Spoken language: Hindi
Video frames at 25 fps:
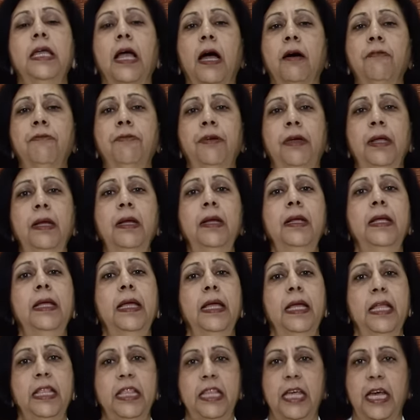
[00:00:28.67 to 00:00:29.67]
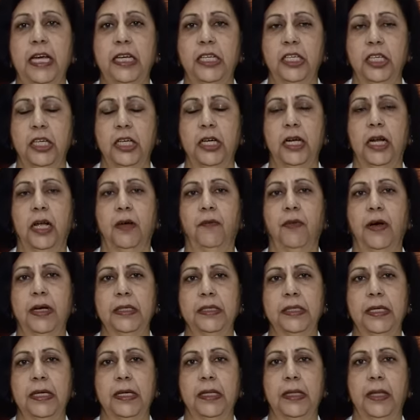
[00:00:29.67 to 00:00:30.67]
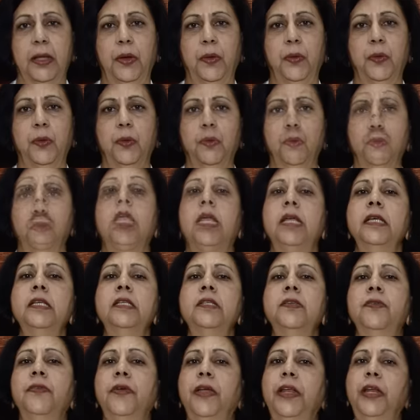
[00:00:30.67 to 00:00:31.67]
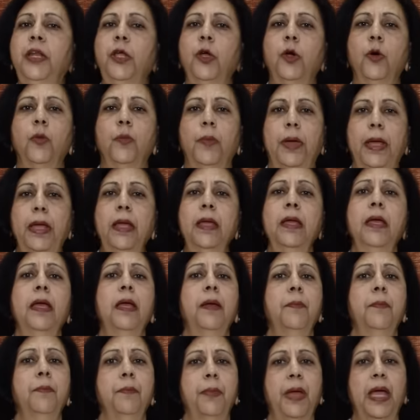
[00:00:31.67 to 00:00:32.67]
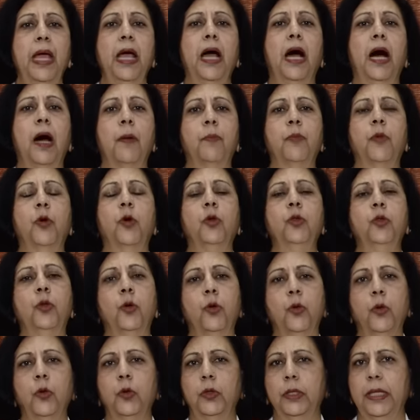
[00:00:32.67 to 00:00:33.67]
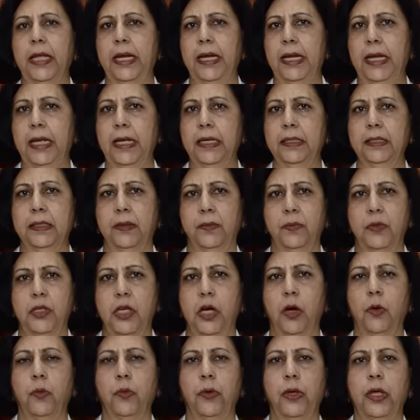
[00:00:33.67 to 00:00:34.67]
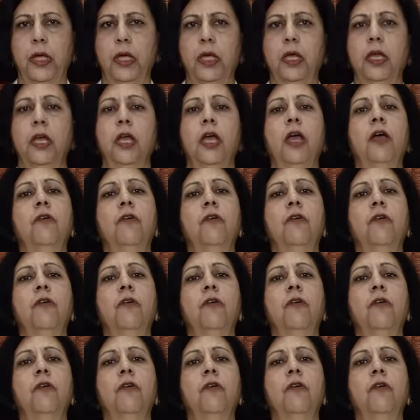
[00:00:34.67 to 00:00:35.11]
या फिर इंजेक्शन लगवा सकते हो इस वीडियो में मैं आपको दोनों तरीके समझाऊंगी